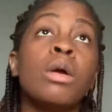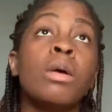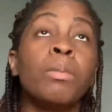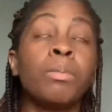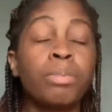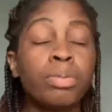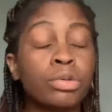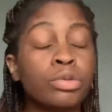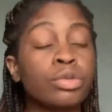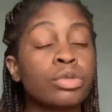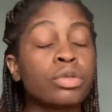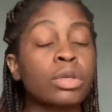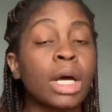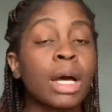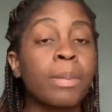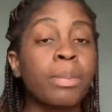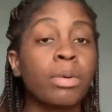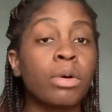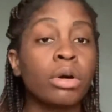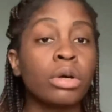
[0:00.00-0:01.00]
Plus tu seras
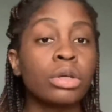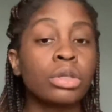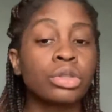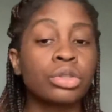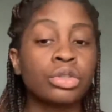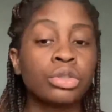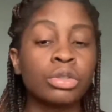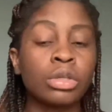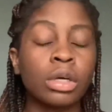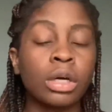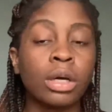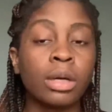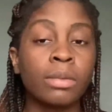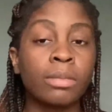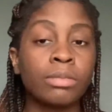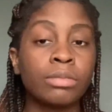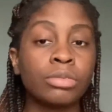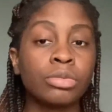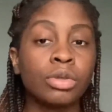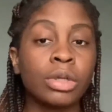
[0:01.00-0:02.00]
proche
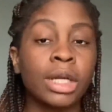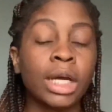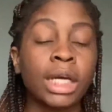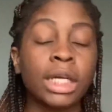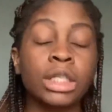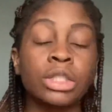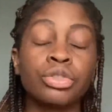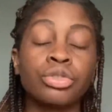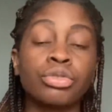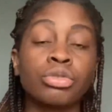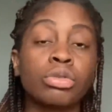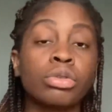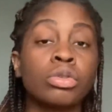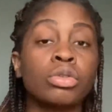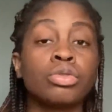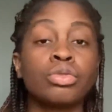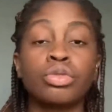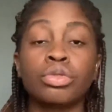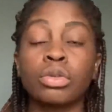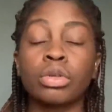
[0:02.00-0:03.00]
euh, de la région
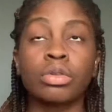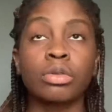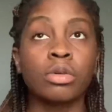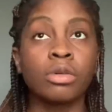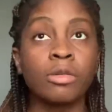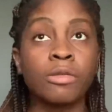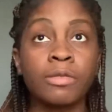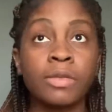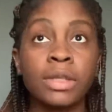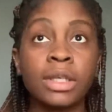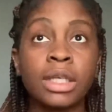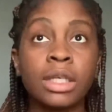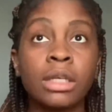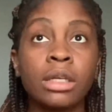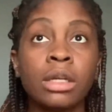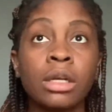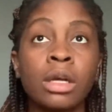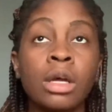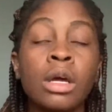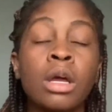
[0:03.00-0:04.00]
du centre-ville,
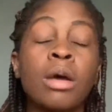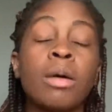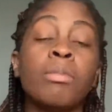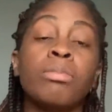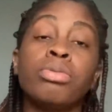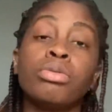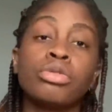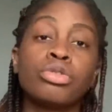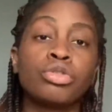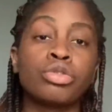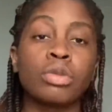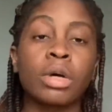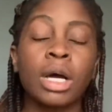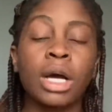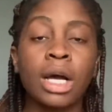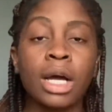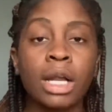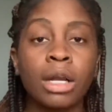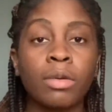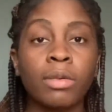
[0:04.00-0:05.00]
plus tu auras
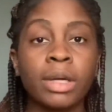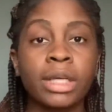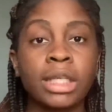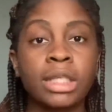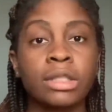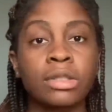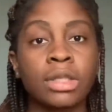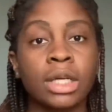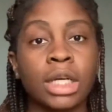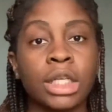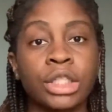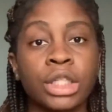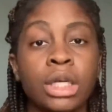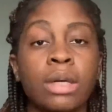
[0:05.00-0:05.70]
un loyer qui sera cher.